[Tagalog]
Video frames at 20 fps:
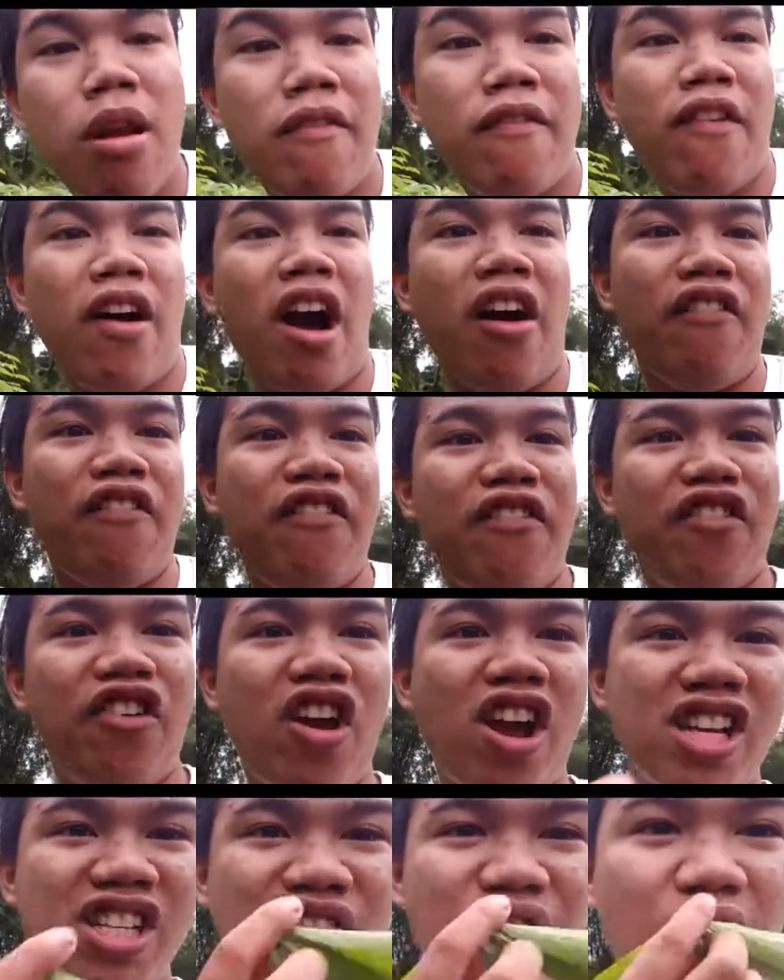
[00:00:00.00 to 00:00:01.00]
no?
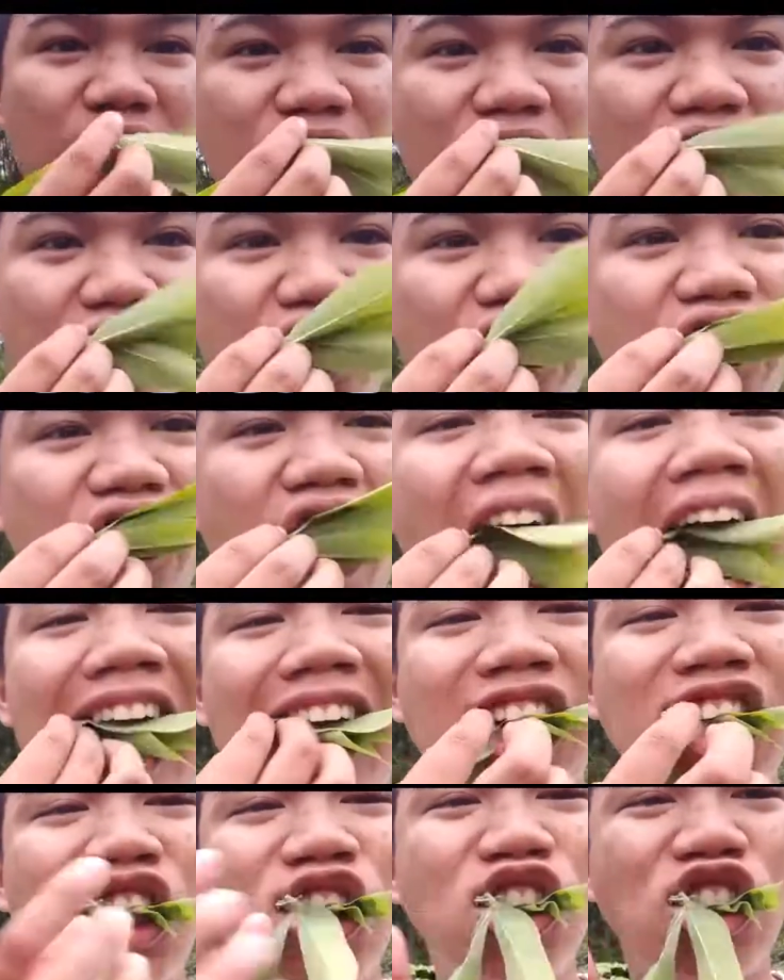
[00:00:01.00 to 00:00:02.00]
napaka-fresh from the
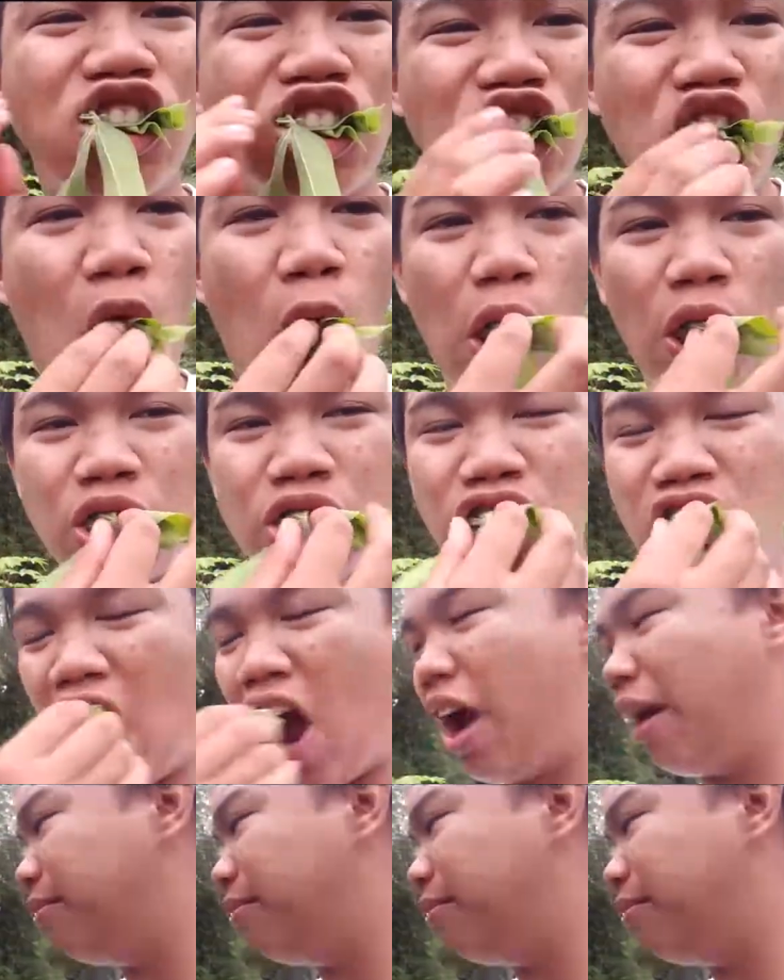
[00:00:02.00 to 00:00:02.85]
farm. Mm, mm,